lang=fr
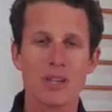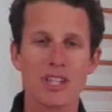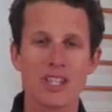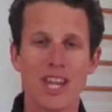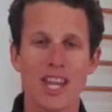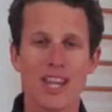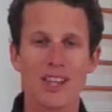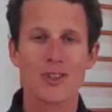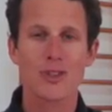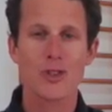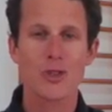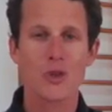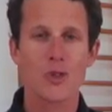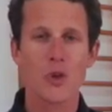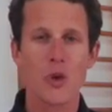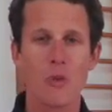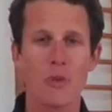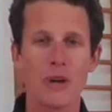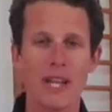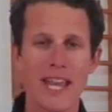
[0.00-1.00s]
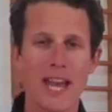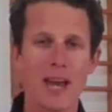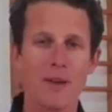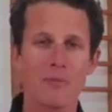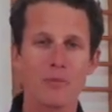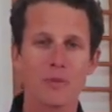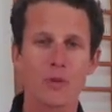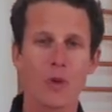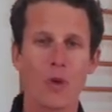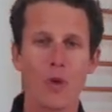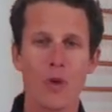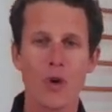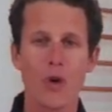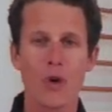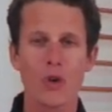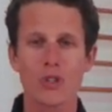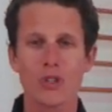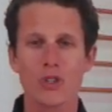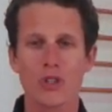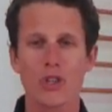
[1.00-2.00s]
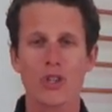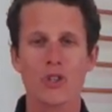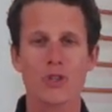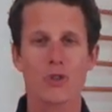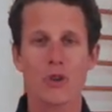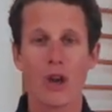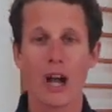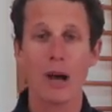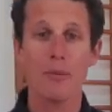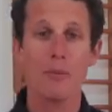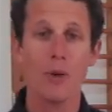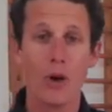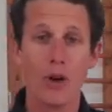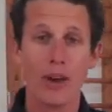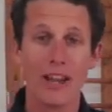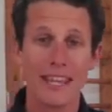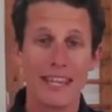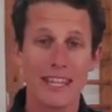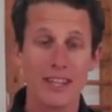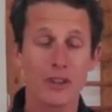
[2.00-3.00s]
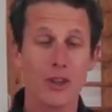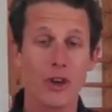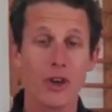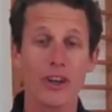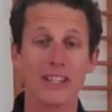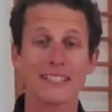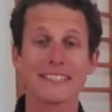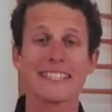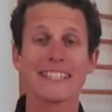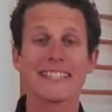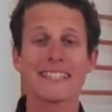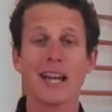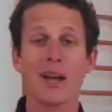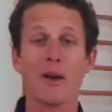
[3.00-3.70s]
ma chaîne, je suis William, ton coach sur Rameur Indoor. C'est